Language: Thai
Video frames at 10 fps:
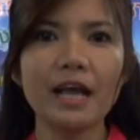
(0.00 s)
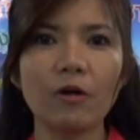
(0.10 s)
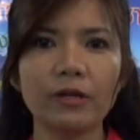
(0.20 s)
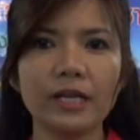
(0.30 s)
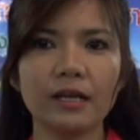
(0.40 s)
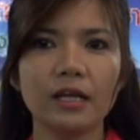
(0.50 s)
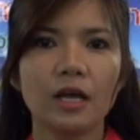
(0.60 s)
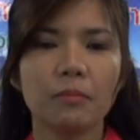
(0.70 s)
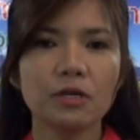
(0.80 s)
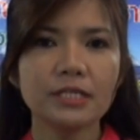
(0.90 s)
เยาเนี่ย
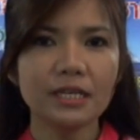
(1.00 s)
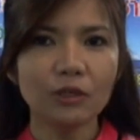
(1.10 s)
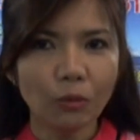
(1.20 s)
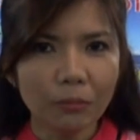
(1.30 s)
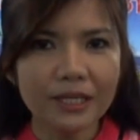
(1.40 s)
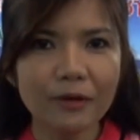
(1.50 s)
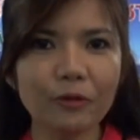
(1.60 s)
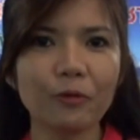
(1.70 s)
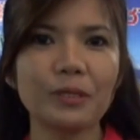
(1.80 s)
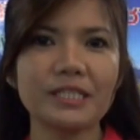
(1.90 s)
เพราะฉะนั้นคนพะเยา
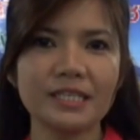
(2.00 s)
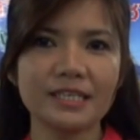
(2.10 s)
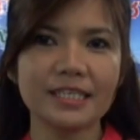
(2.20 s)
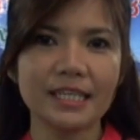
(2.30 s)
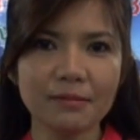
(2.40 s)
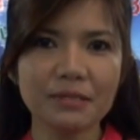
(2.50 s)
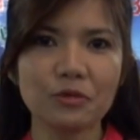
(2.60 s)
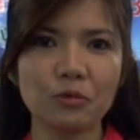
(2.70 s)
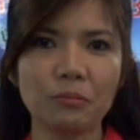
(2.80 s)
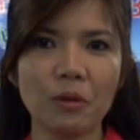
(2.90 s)
กับคนจะสนับส
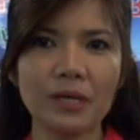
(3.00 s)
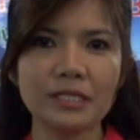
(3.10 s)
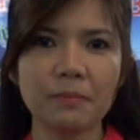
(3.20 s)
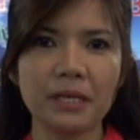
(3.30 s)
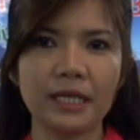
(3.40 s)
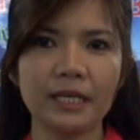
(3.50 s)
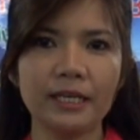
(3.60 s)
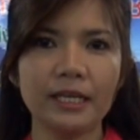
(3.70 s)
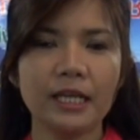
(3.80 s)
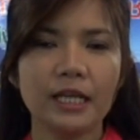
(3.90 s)
นุนา่ว่าจะเป็น
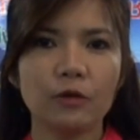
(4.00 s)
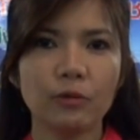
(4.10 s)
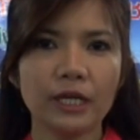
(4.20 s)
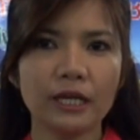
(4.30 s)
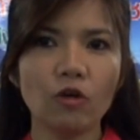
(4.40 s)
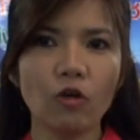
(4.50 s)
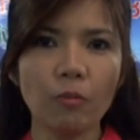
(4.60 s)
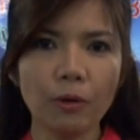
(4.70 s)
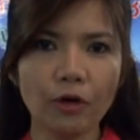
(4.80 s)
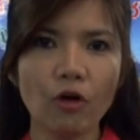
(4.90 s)
หน่วยงานของ
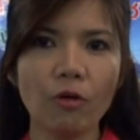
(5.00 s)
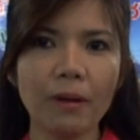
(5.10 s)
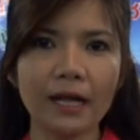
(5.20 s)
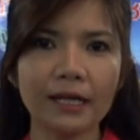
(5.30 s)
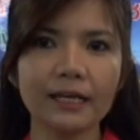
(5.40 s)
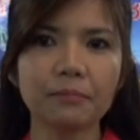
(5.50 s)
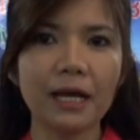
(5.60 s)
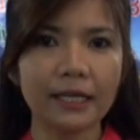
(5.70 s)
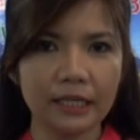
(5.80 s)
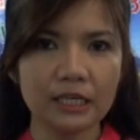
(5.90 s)
อปทภาครัฐ
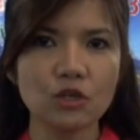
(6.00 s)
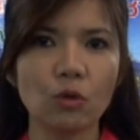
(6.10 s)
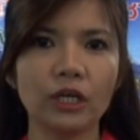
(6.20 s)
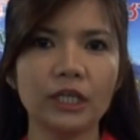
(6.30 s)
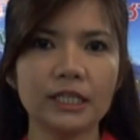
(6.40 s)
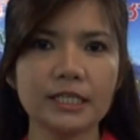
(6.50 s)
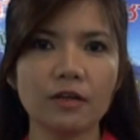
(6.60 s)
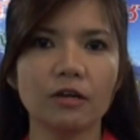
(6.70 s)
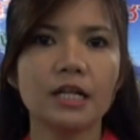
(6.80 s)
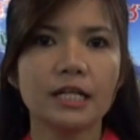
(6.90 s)
ภาคเอกชนนะ
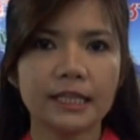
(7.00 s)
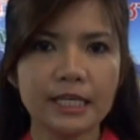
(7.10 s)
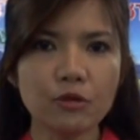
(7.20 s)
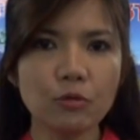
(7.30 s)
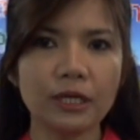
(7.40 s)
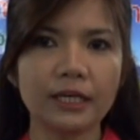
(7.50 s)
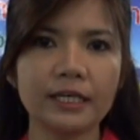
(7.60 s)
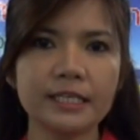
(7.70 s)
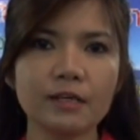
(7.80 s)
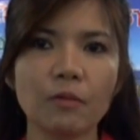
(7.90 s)
เจ้าตีอยู่กัน
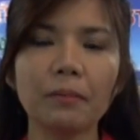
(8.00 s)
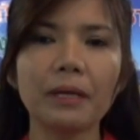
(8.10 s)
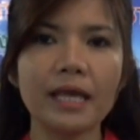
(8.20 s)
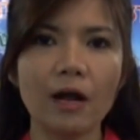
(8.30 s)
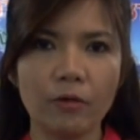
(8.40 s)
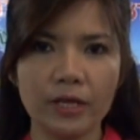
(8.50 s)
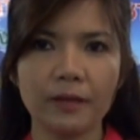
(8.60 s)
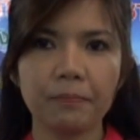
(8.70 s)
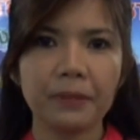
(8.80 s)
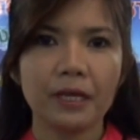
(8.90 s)
ในจังหวัดพะเยาเนี่
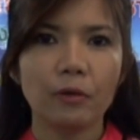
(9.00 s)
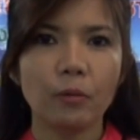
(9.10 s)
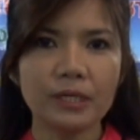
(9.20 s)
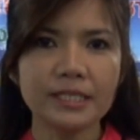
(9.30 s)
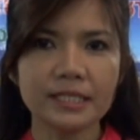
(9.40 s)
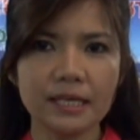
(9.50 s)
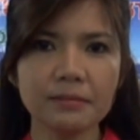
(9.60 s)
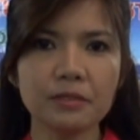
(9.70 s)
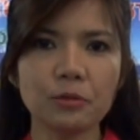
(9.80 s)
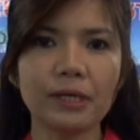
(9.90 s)
ยควรจะสนั
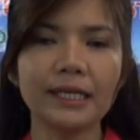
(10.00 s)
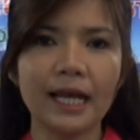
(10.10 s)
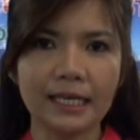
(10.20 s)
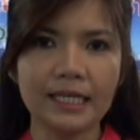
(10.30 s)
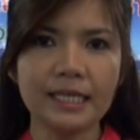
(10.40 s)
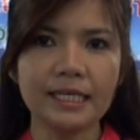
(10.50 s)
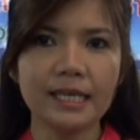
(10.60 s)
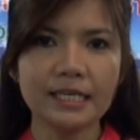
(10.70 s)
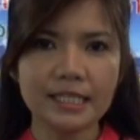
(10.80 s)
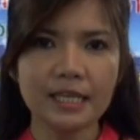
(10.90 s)
บสนุนรายการนี้
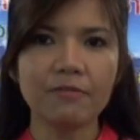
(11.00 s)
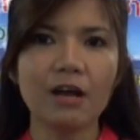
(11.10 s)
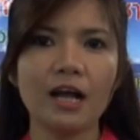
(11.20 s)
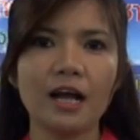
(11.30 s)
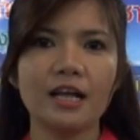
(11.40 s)
อย่างเช่นว่า